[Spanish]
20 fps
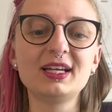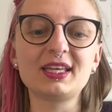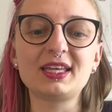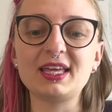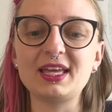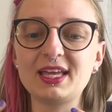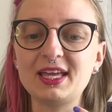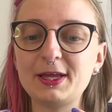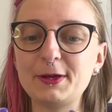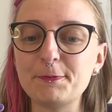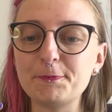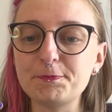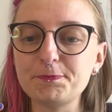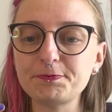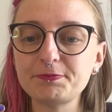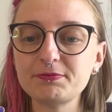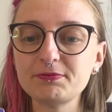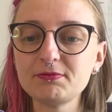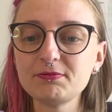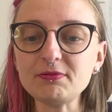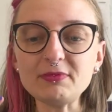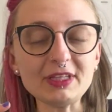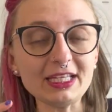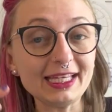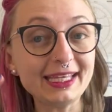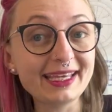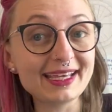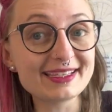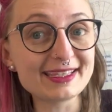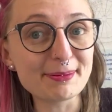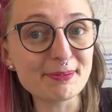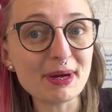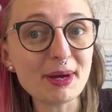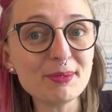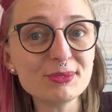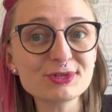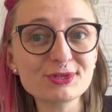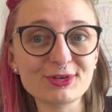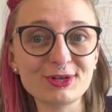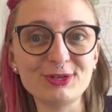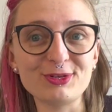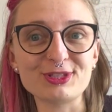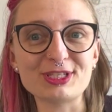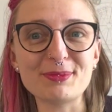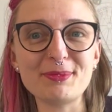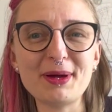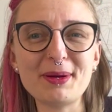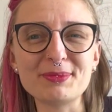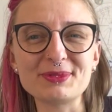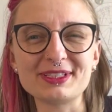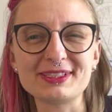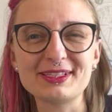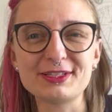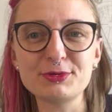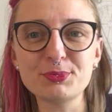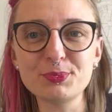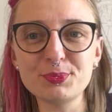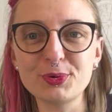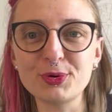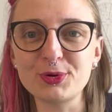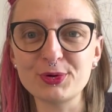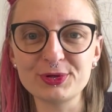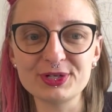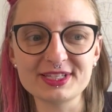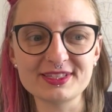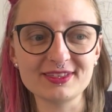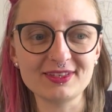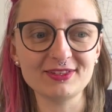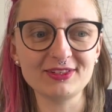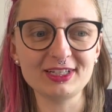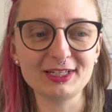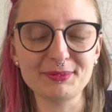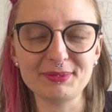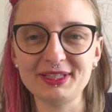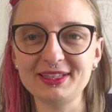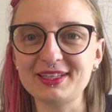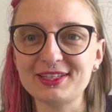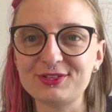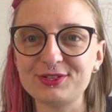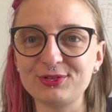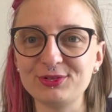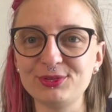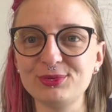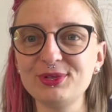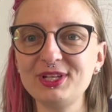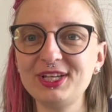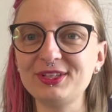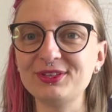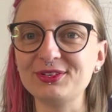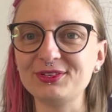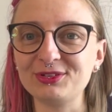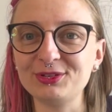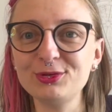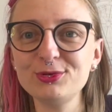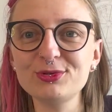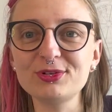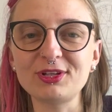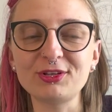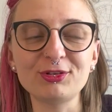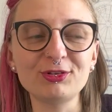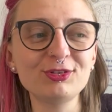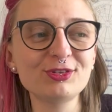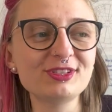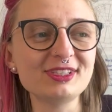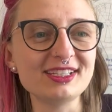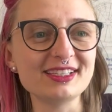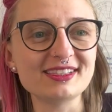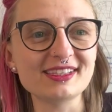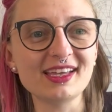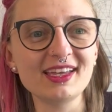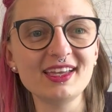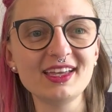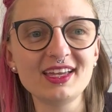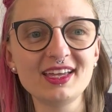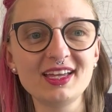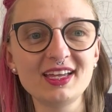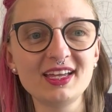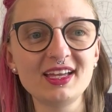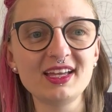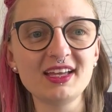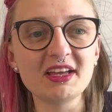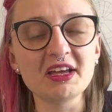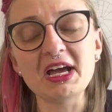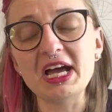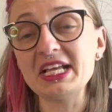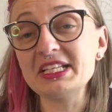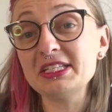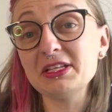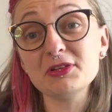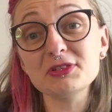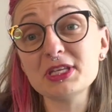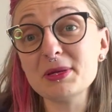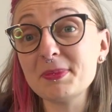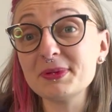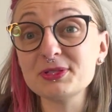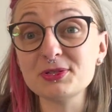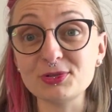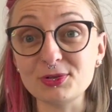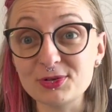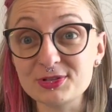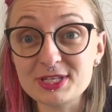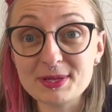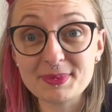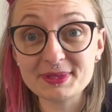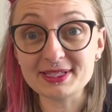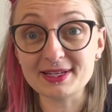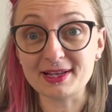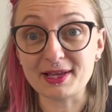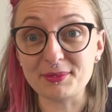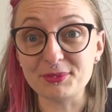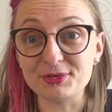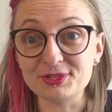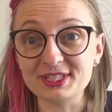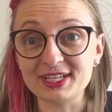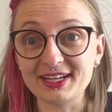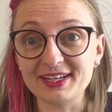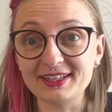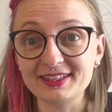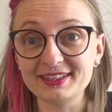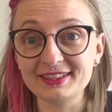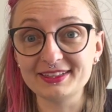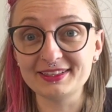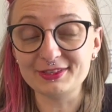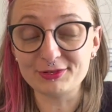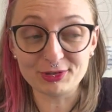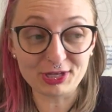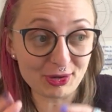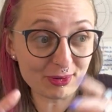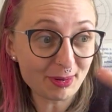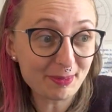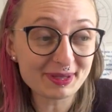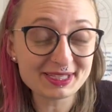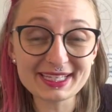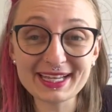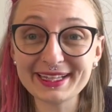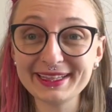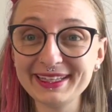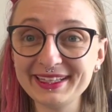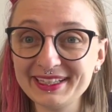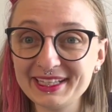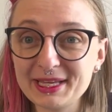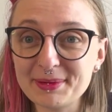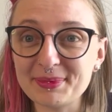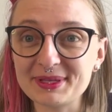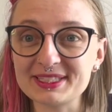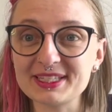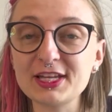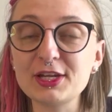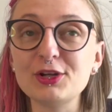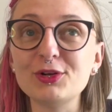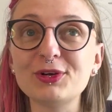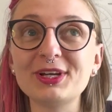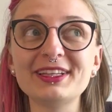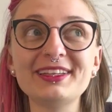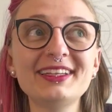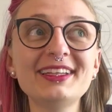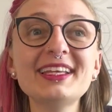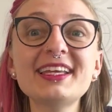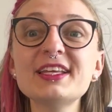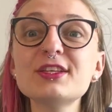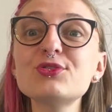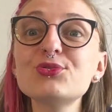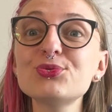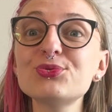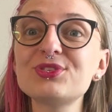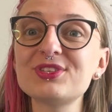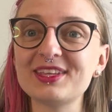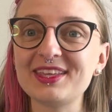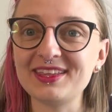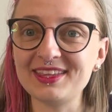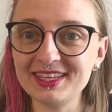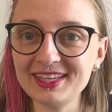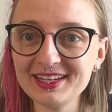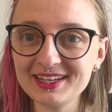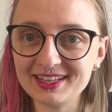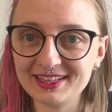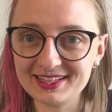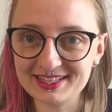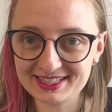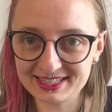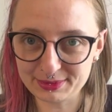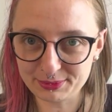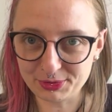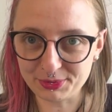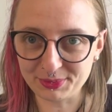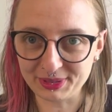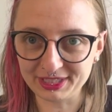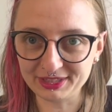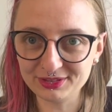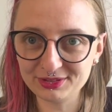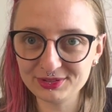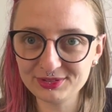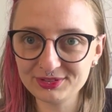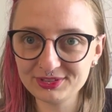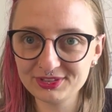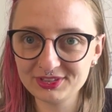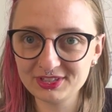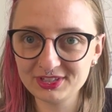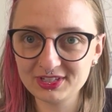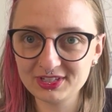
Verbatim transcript: que, sepamos o que no sepamos. Es que es un poco esto la invitación de Urano, ¿no? Urano nos dice, así lo sepas o no lo sepas, el cambio llega. Lo que va a pasar tiene que pasar y lo que tiene que suceder en este momento